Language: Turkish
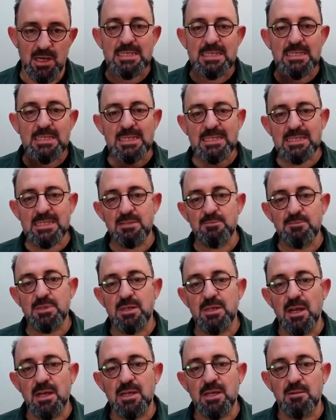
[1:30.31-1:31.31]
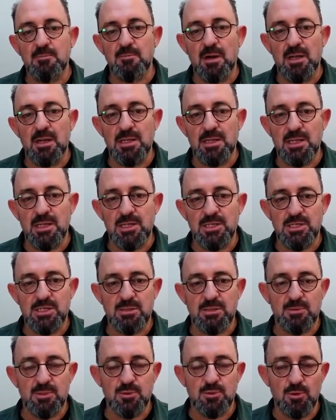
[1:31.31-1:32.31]
nasıl bir akrabalık
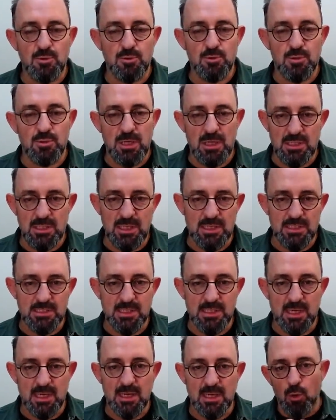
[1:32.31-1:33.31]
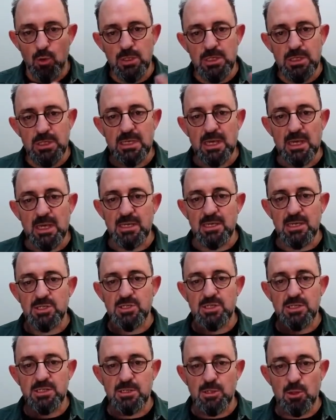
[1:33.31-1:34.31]
ilişkimiz olduğunu anlarsak o hikaye
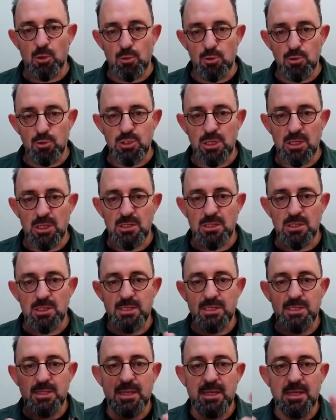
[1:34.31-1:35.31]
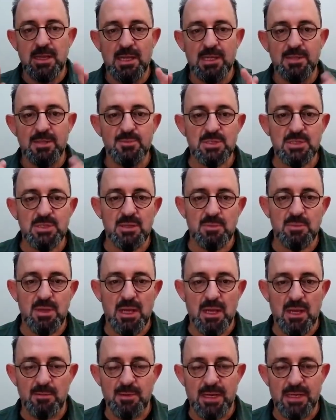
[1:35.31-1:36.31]
içerisinde o canlıları da kendimizle
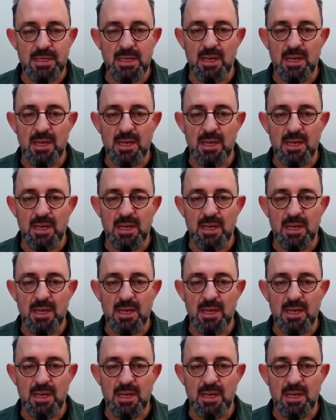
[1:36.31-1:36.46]
beraber